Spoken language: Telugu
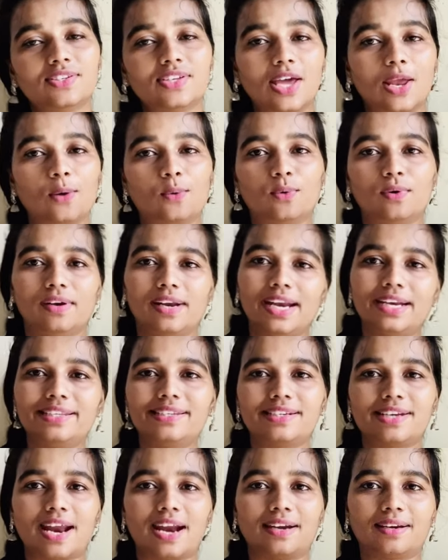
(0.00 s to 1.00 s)
చలో
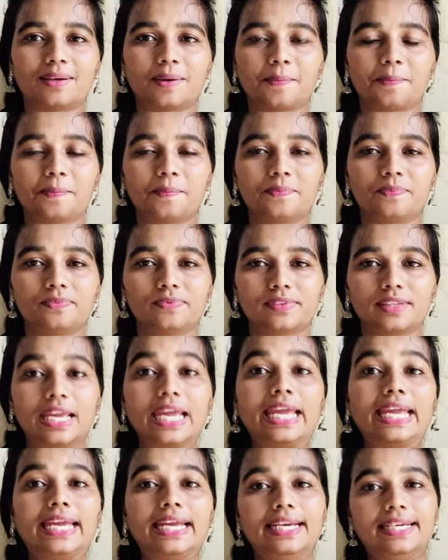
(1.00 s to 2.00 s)
లెట్ స్టార్ట్
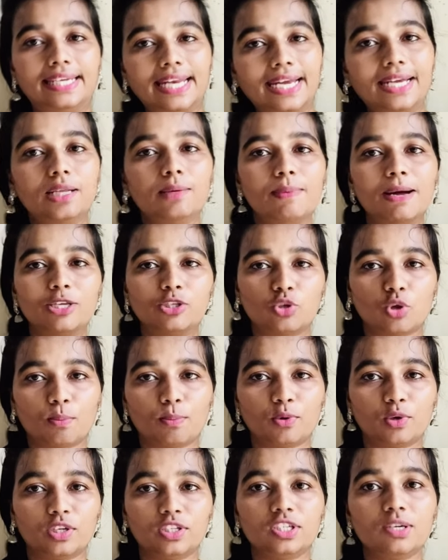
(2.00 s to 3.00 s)
ఈ టెడ్డీబా
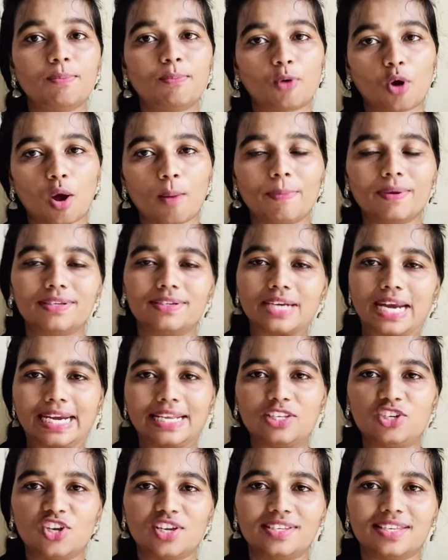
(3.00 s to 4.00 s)
సోప్ గురించి ప్రాపర్
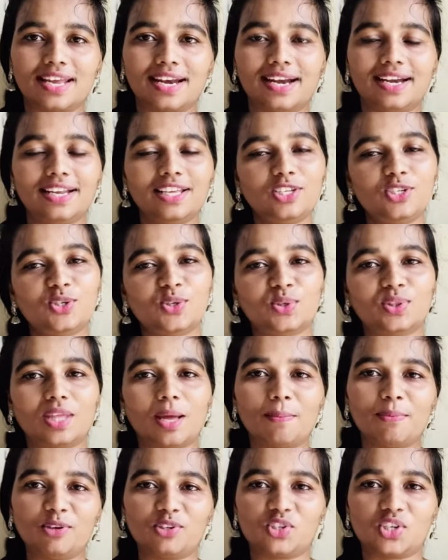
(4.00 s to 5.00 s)
స్టడీ చేశానండి
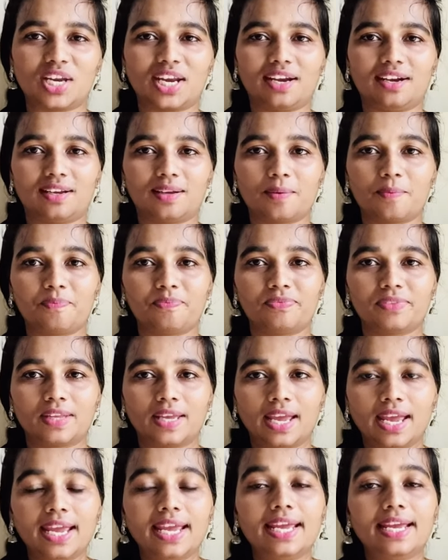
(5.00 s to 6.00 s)
చూద్దాం వచ్చేయండి
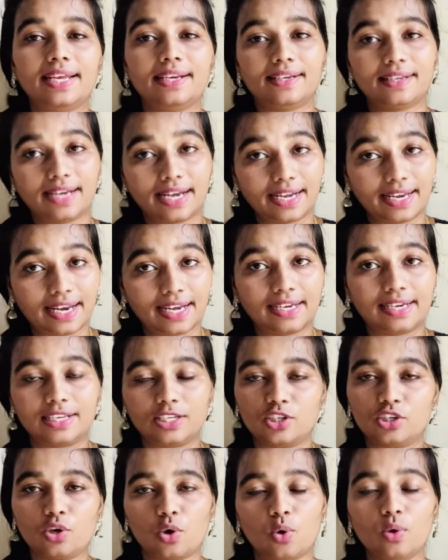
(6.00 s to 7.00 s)
ఇంగ్రీడియంట్
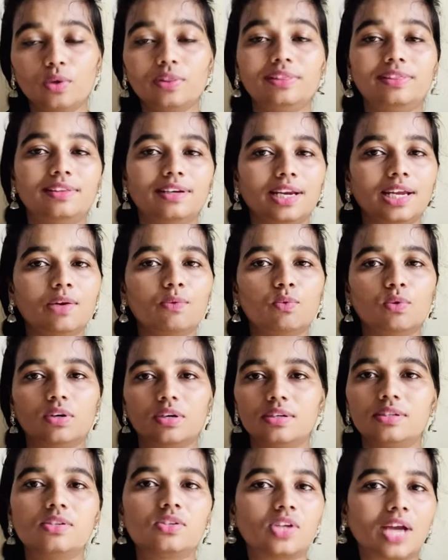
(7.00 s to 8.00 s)
లిస్ట్లో త్రీ
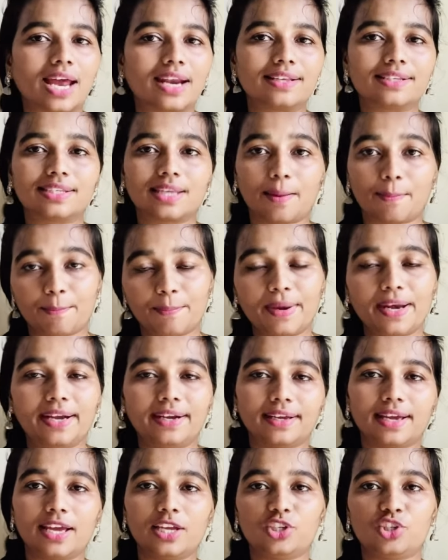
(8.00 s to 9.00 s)
వర్డ్స్ చాలా
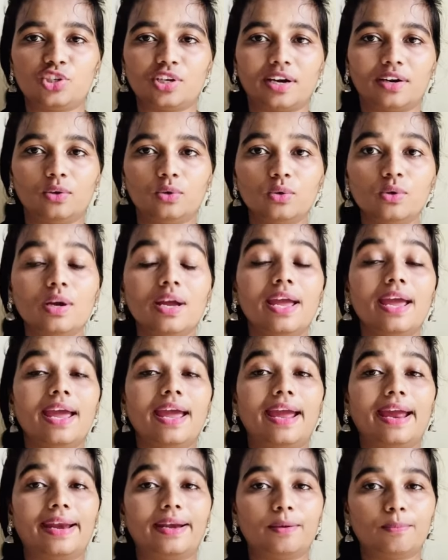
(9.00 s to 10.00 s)
సపరేట్గా ఇచ్చాడు
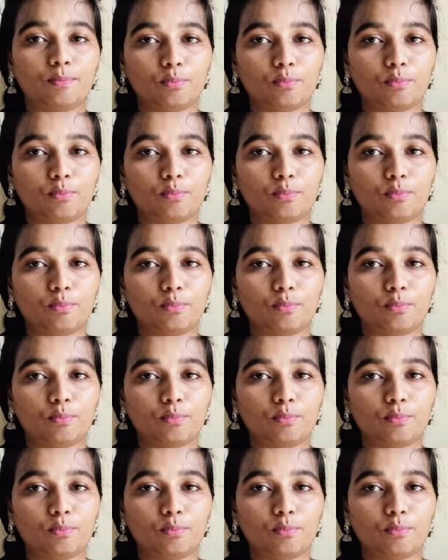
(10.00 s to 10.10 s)
అండ్